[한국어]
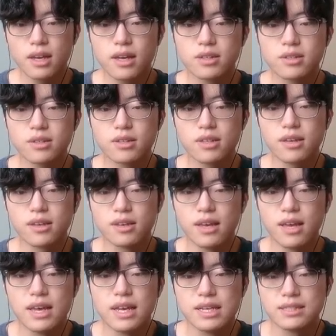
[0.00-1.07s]
그런데
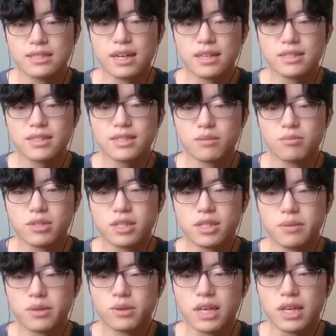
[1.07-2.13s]
단일 작물
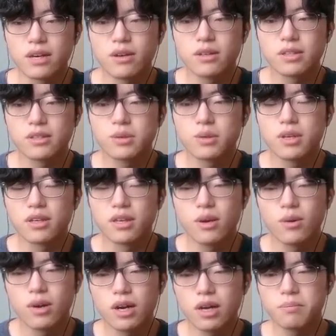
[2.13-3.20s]
재배로 약화된 토양에
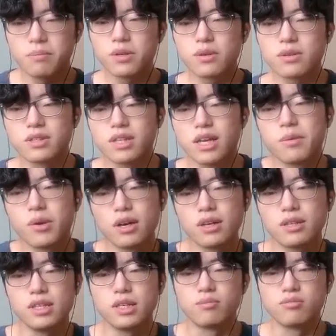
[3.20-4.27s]
화학비료를
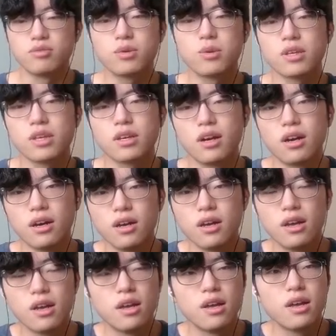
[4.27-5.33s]
남용하니 물고기가
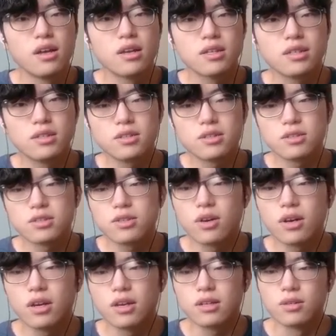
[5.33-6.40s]

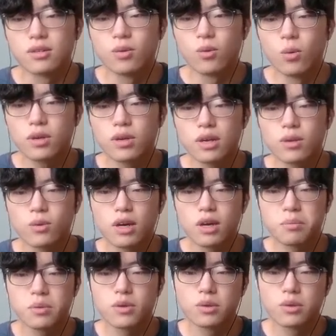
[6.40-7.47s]
흘러들어간 온갖
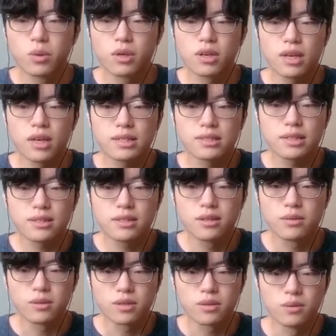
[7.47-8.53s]
화학비료와 농약에
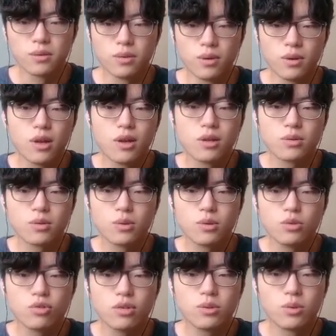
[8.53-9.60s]
학살당하고 있고, 또
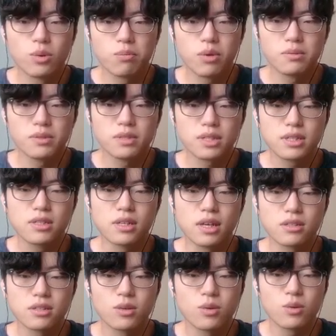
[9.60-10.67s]
유기농법은 그
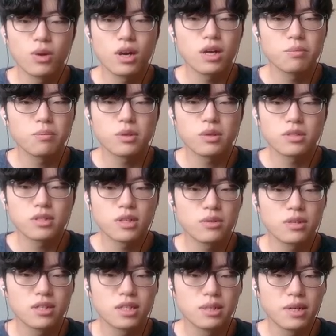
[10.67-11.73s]
자체로 화학비료의
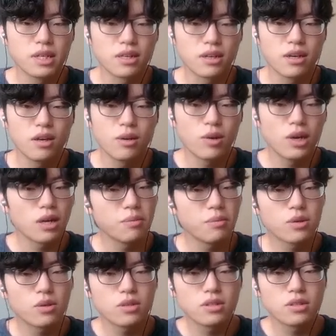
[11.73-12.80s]
사용을 금하니까
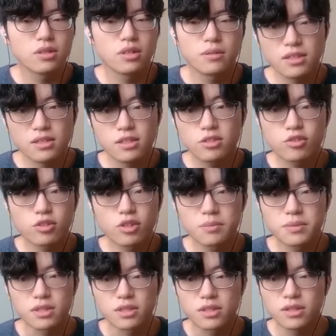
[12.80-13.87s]
화학비료를 쓸 수는
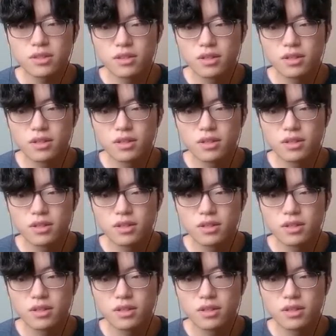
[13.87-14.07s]
없잖아요?